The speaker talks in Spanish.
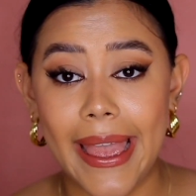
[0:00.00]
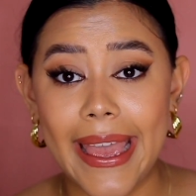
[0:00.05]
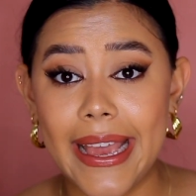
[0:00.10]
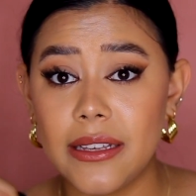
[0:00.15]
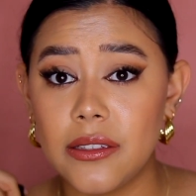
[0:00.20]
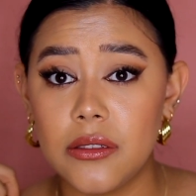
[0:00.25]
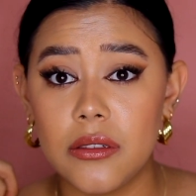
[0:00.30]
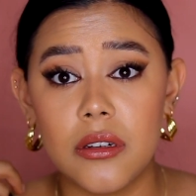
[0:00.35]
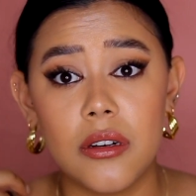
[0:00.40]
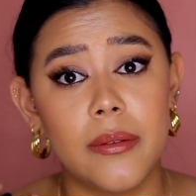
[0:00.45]

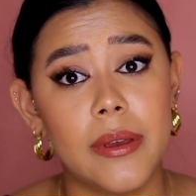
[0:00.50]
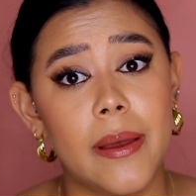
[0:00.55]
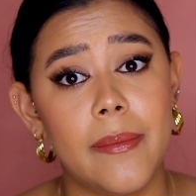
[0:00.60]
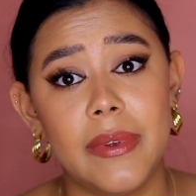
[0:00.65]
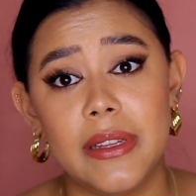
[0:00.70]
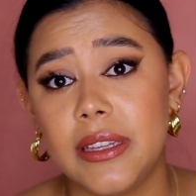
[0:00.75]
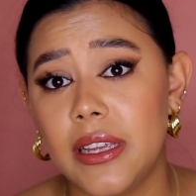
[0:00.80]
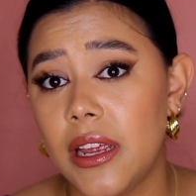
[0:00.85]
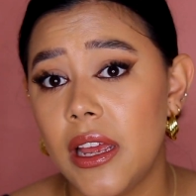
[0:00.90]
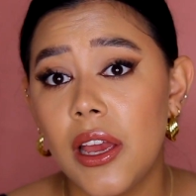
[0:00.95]
Esto
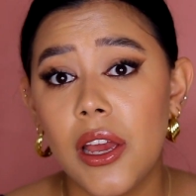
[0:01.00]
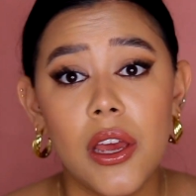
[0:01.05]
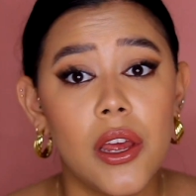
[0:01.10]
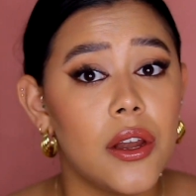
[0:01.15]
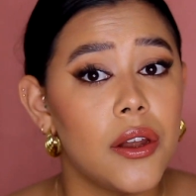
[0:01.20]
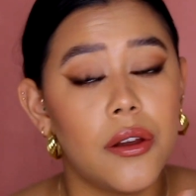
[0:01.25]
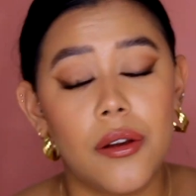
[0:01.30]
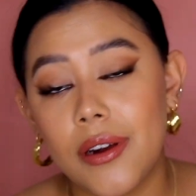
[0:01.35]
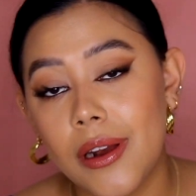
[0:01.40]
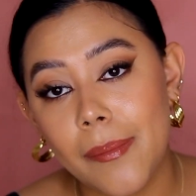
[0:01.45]
obviamente
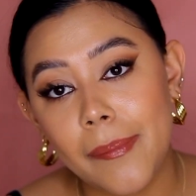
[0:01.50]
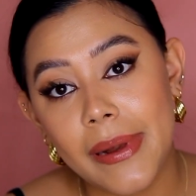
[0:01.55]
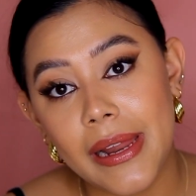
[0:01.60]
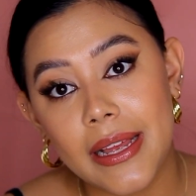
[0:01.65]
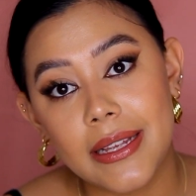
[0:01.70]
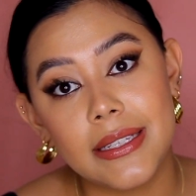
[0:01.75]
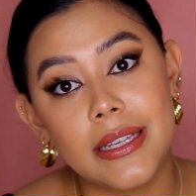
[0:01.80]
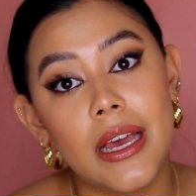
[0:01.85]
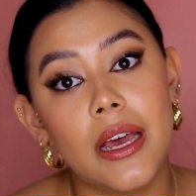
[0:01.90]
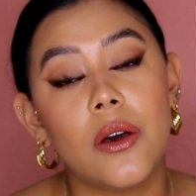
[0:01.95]
no
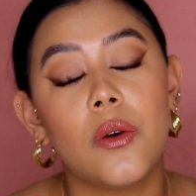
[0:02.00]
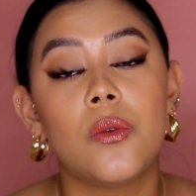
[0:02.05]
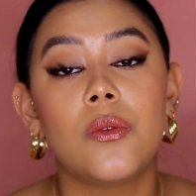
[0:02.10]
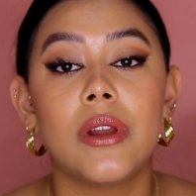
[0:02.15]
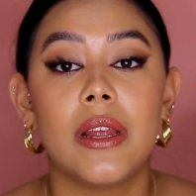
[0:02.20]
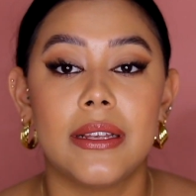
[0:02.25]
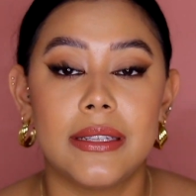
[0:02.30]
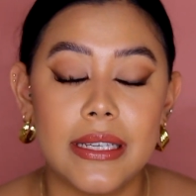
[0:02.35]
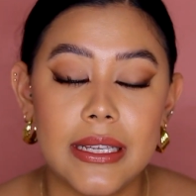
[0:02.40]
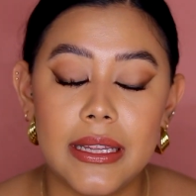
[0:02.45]
reemplaza
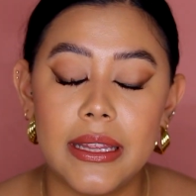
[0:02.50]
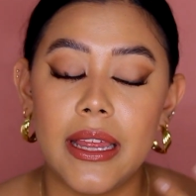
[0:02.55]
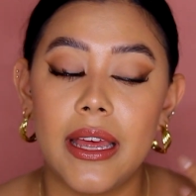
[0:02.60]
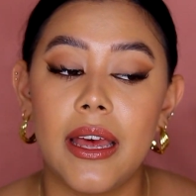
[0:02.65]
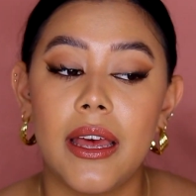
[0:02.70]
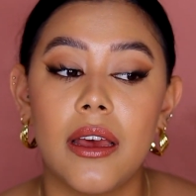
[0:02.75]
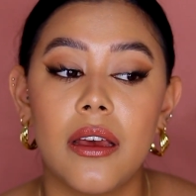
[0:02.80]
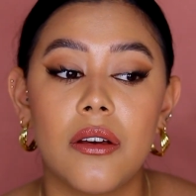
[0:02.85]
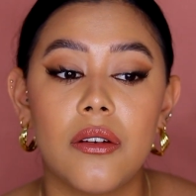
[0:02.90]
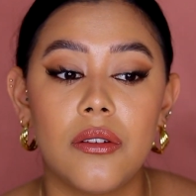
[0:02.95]
una
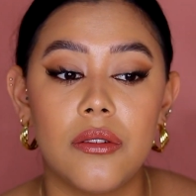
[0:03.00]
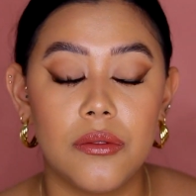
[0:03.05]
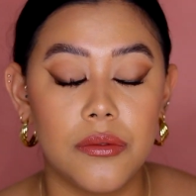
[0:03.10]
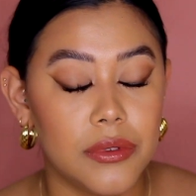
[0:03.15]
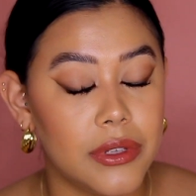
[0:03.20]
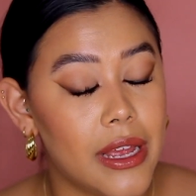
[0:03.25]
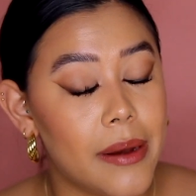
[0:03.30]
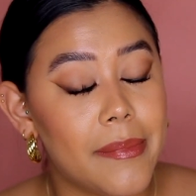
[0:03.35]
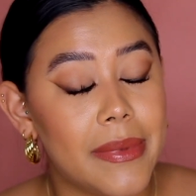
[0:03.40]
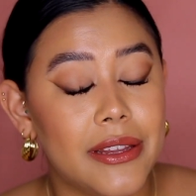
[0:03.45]
cita con
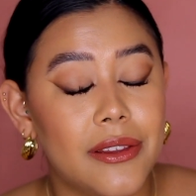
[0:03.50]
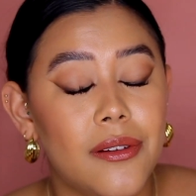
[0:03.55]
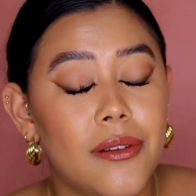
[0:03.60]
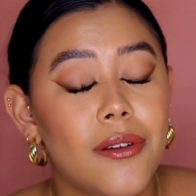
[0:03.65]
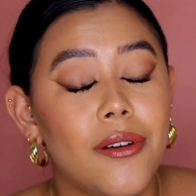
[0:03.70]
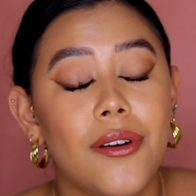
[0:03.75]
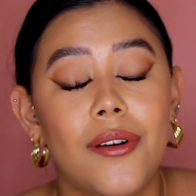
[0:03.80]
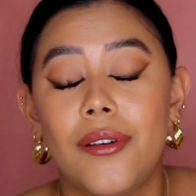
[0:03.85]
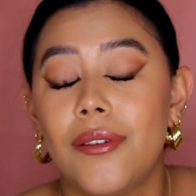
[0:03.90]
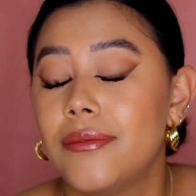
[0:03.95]
un
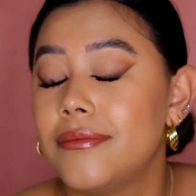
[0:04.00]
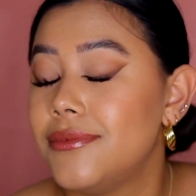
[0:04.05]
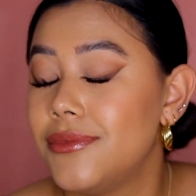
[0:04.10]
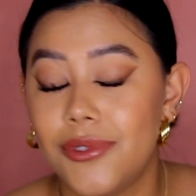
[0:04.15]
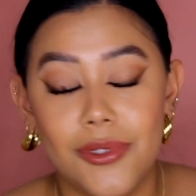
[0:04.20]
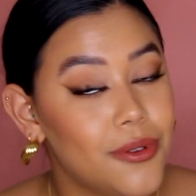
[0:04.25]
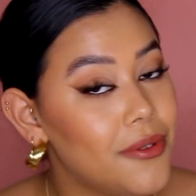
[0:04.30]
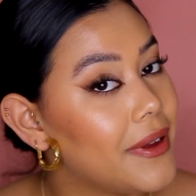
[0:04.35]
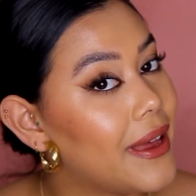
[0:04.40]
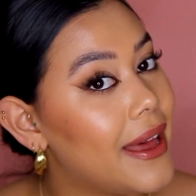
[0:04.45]
dermatólogo,
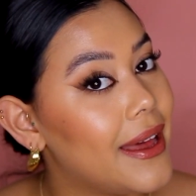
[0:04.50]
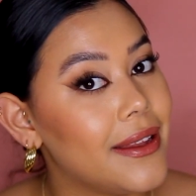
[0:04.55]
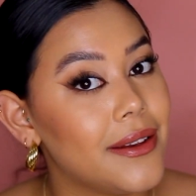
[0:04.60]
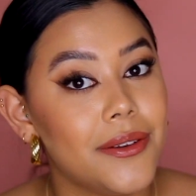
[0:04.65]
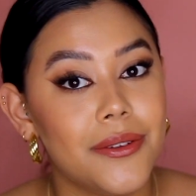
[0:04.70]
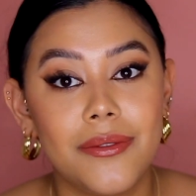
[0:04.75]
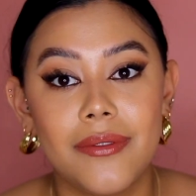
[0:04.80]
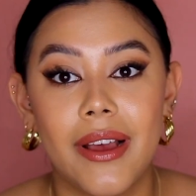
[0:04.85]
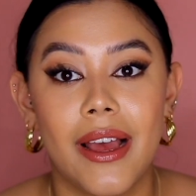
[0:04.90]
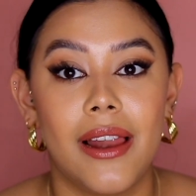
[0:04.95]
nunca,
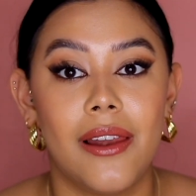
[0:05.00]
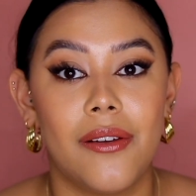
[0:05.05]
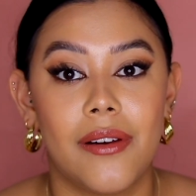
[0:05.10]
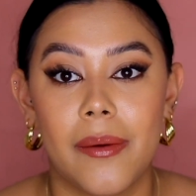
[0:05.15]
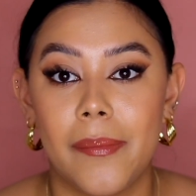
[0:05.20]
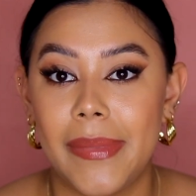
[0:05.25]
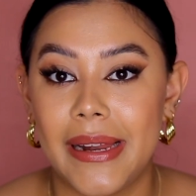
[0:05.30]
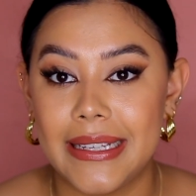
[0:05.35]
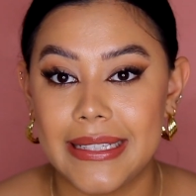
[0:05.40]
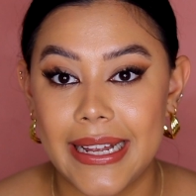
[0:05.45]
nunca lo
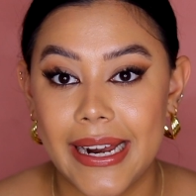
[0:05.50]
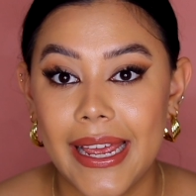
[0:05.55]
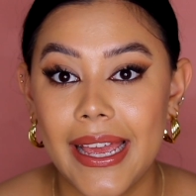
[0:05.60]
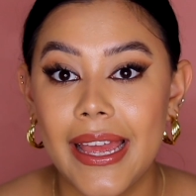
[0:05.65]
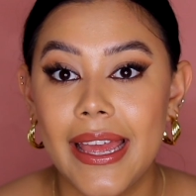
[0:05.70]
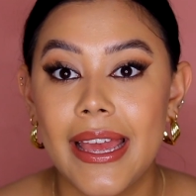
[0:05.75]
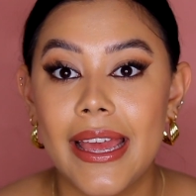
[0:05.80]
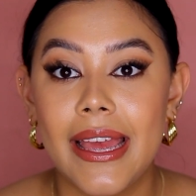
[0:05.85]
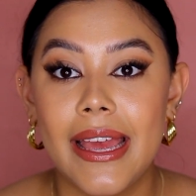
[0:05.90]
reemplazará.